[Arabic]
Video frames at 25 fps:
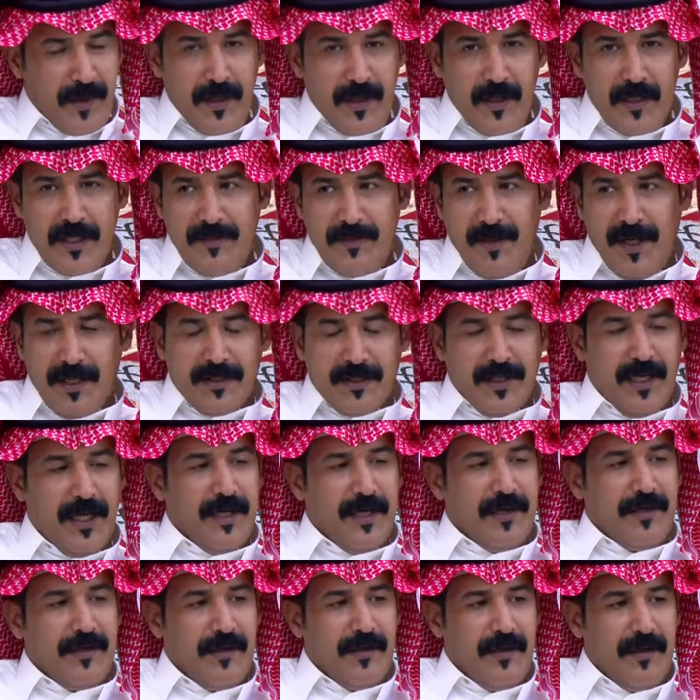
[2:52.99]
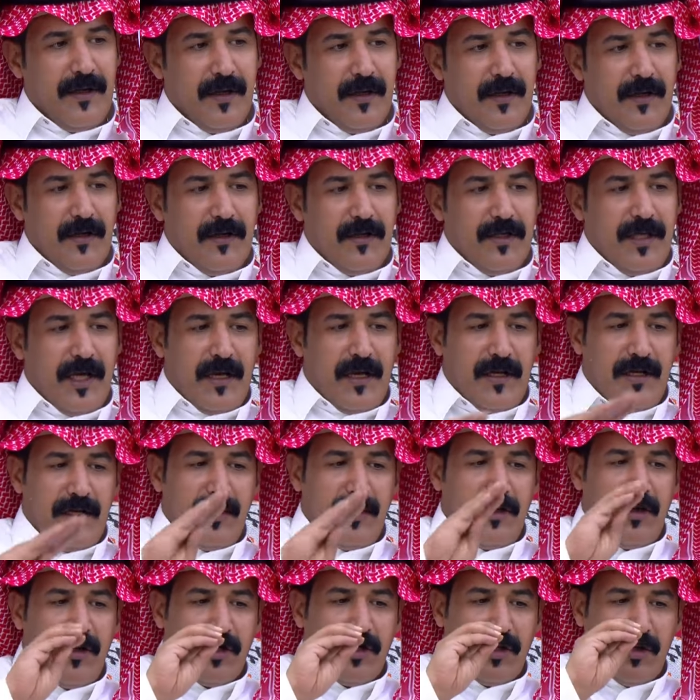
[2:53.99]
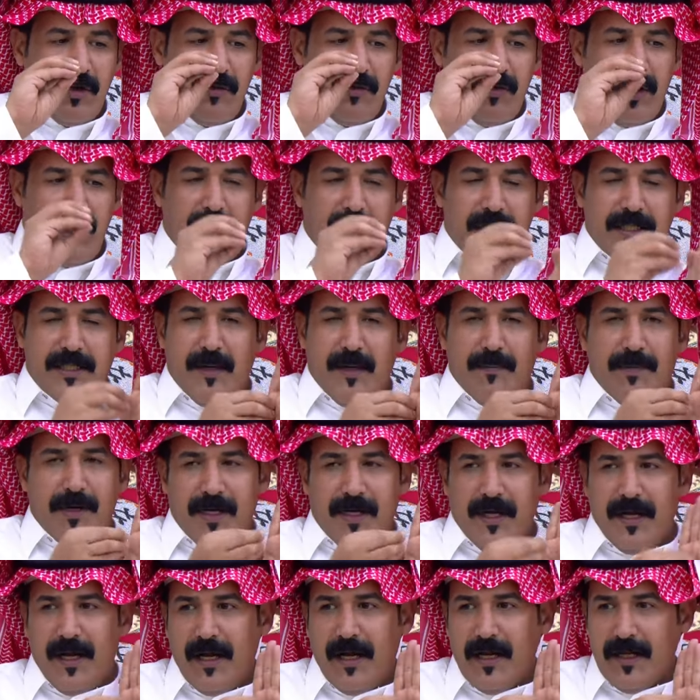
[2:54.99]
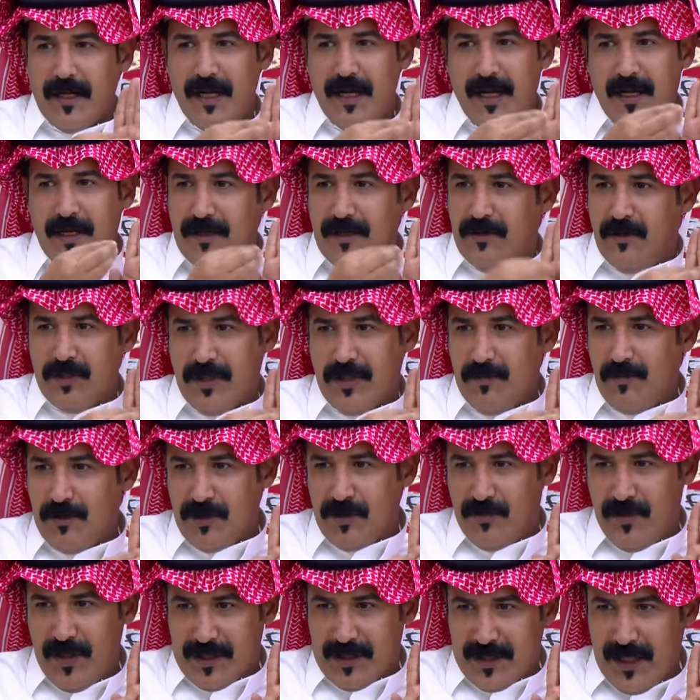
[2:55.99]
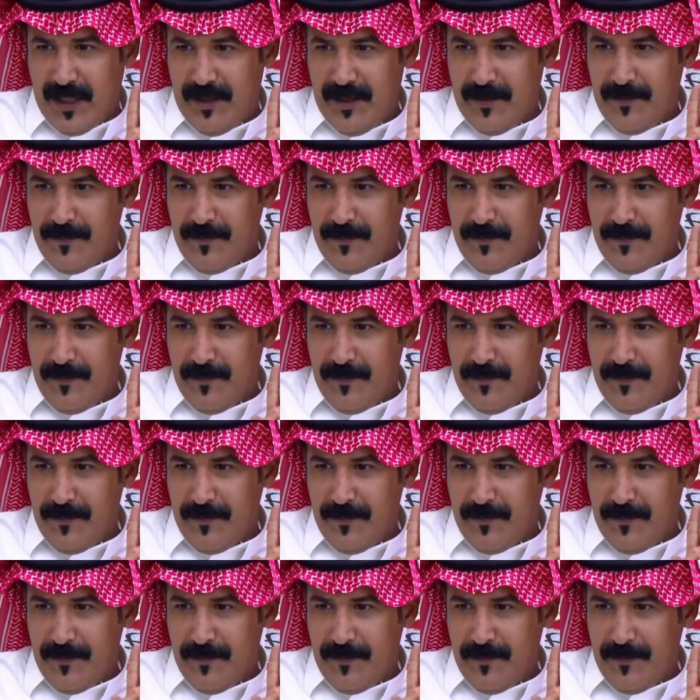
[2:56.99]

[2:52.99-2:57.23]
يا جماعه خير يا اخي ادخلوا على حساب القناه، القناه كل شيء موجود فيه صح؟